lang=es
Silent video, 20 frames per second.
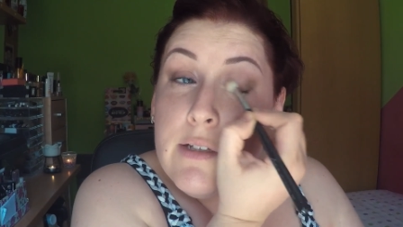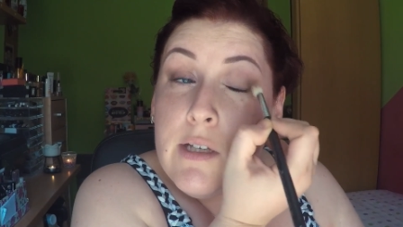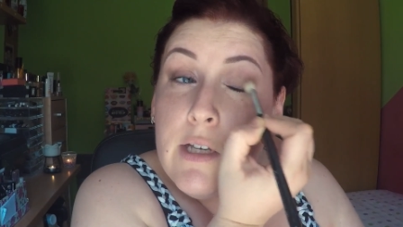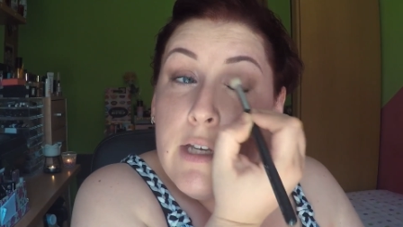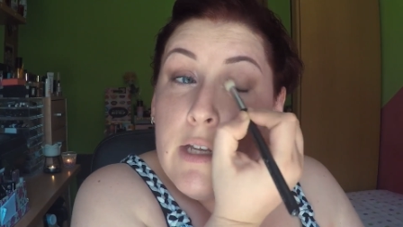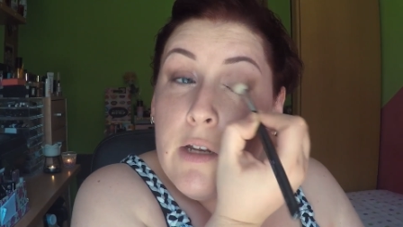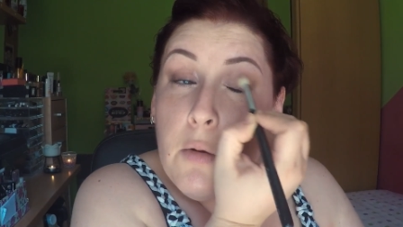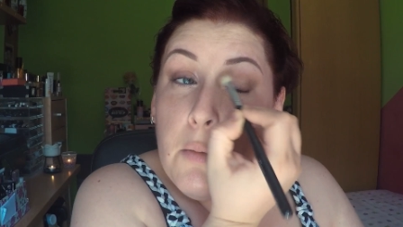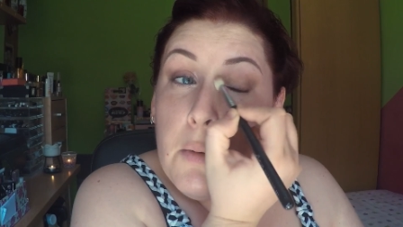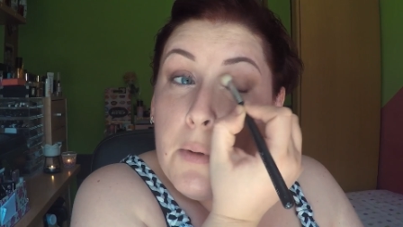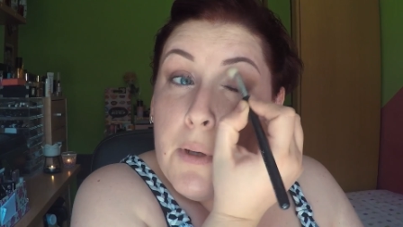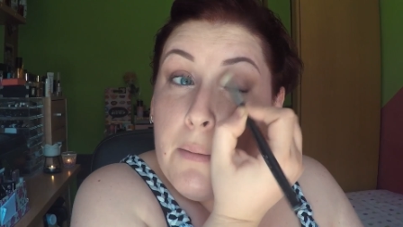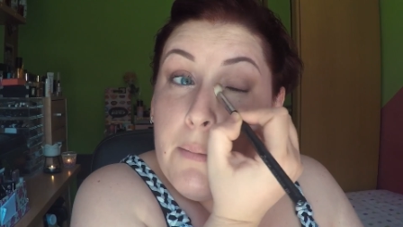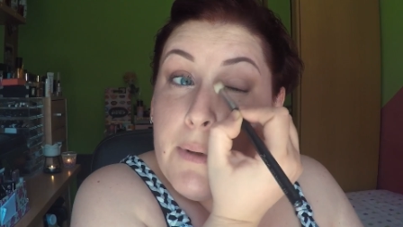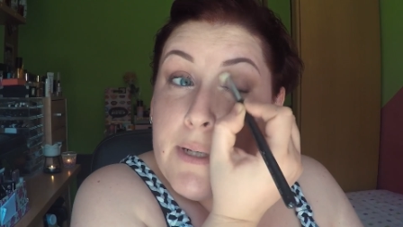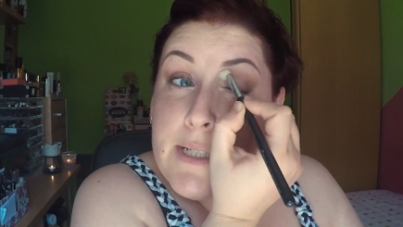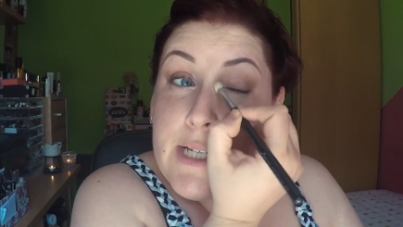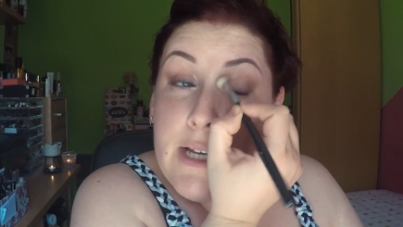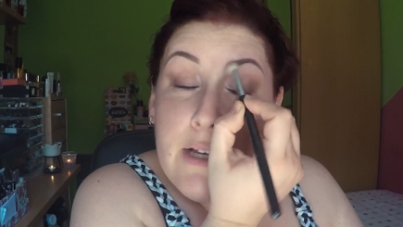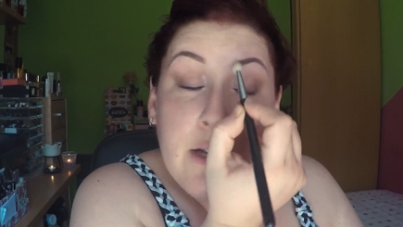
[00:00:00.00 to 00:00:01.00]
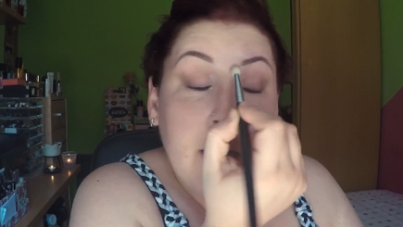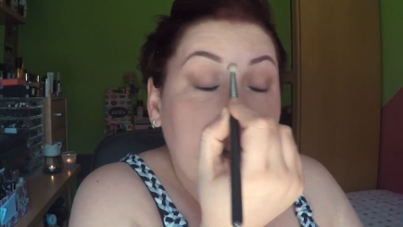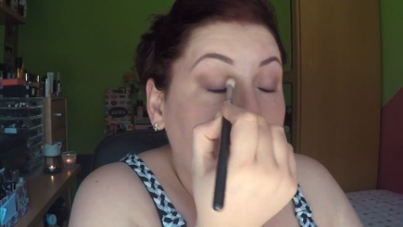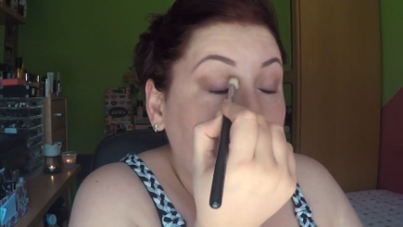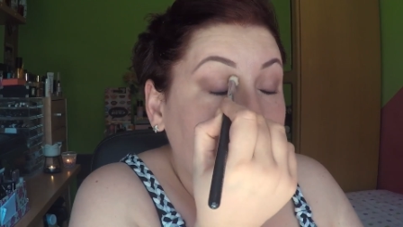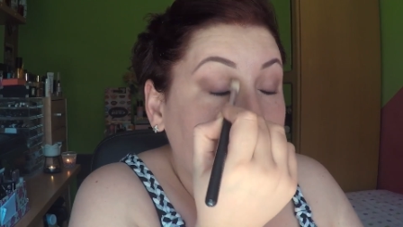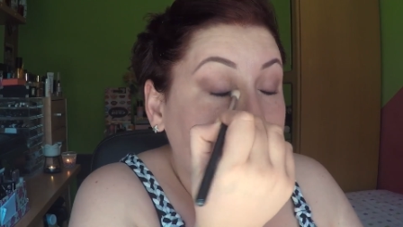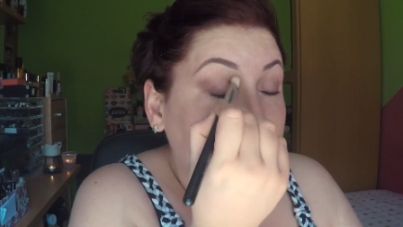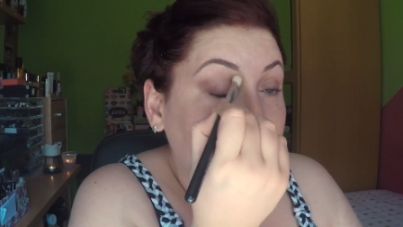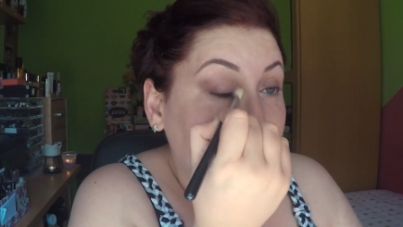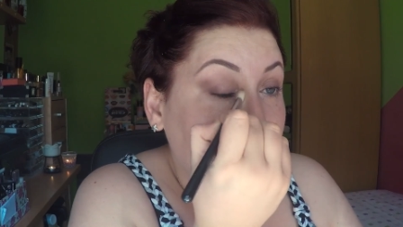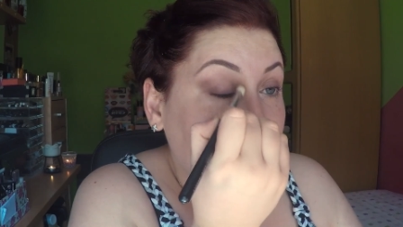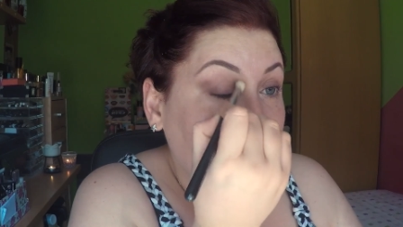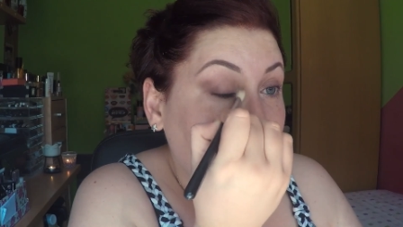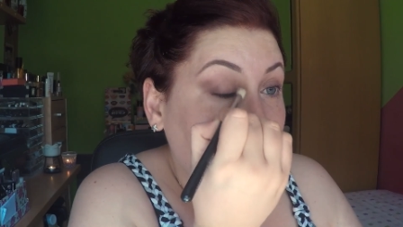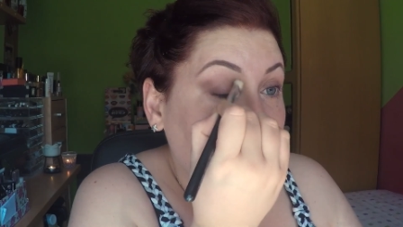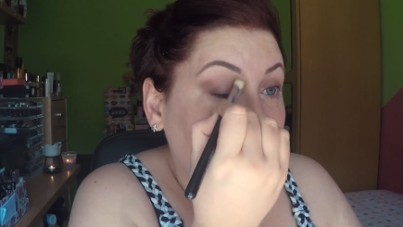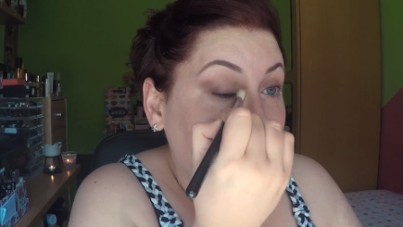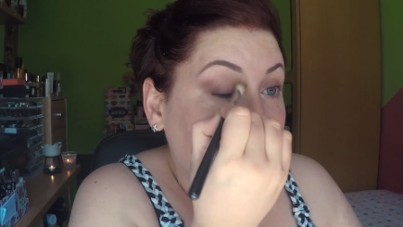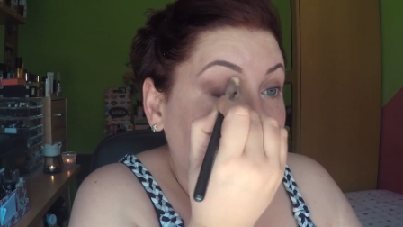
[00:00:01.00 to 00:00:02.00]
y lo voy a pasar sobre
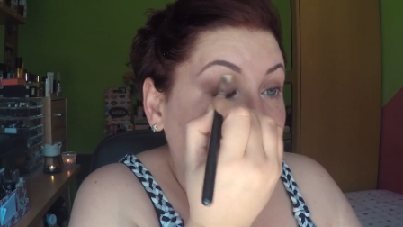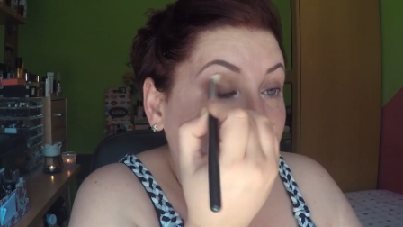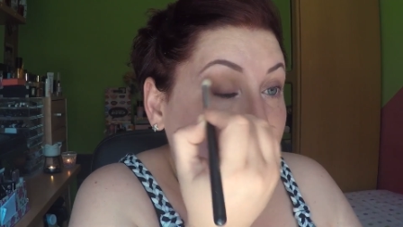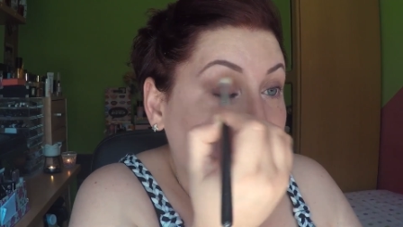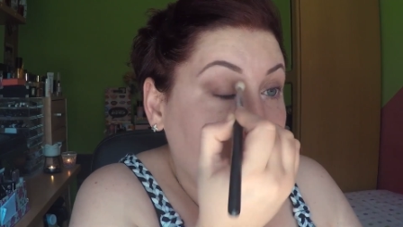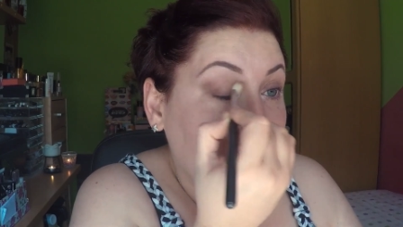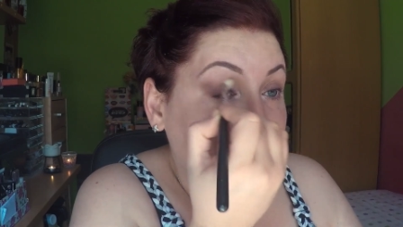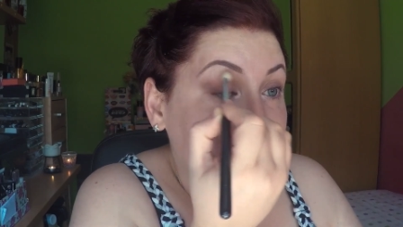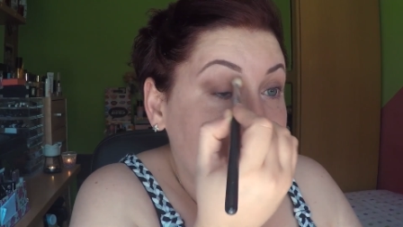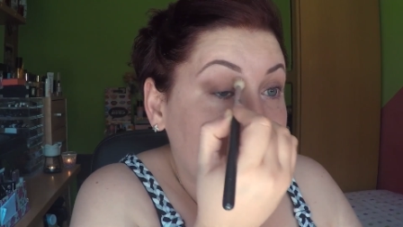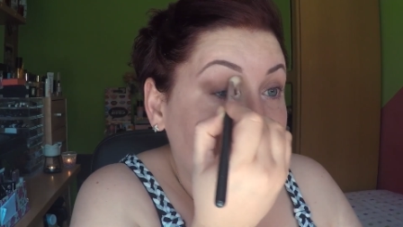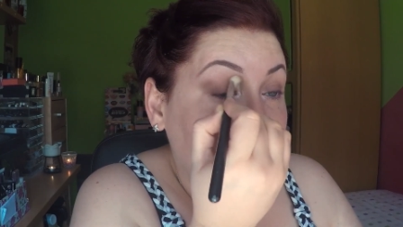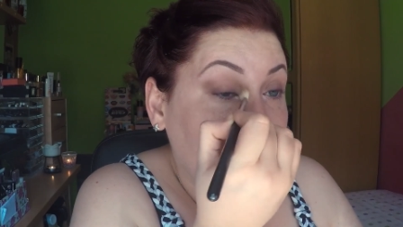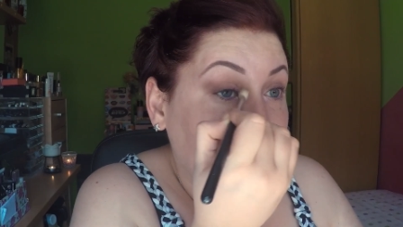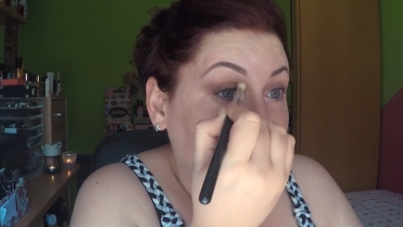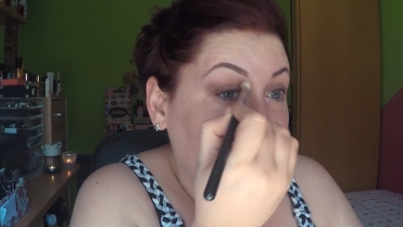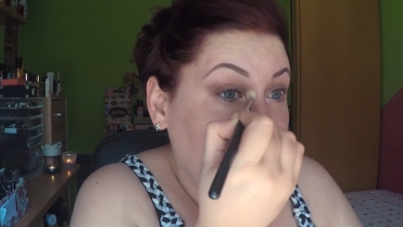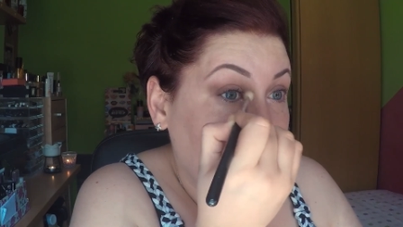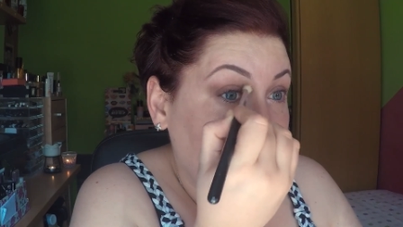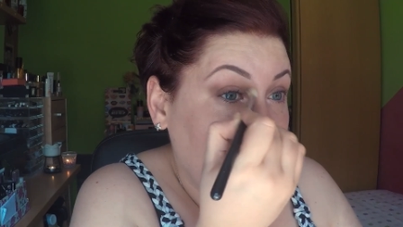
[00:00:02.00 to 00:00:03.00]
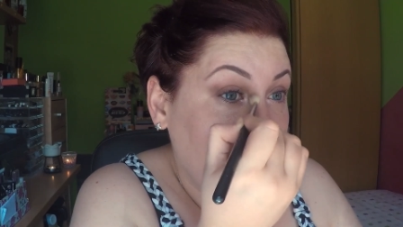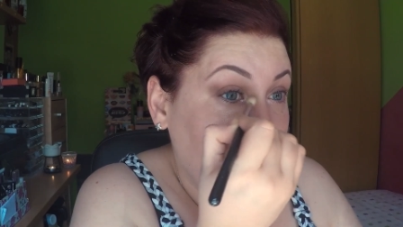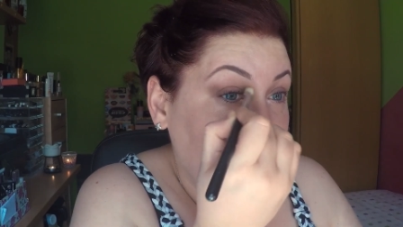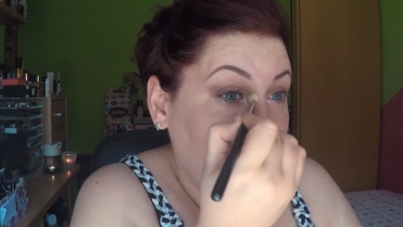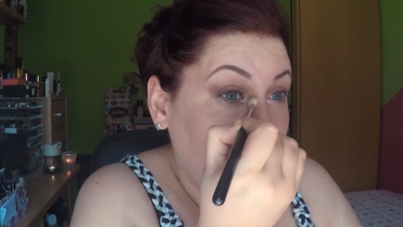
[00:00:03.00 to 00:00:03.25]
todo por la zona esta interna.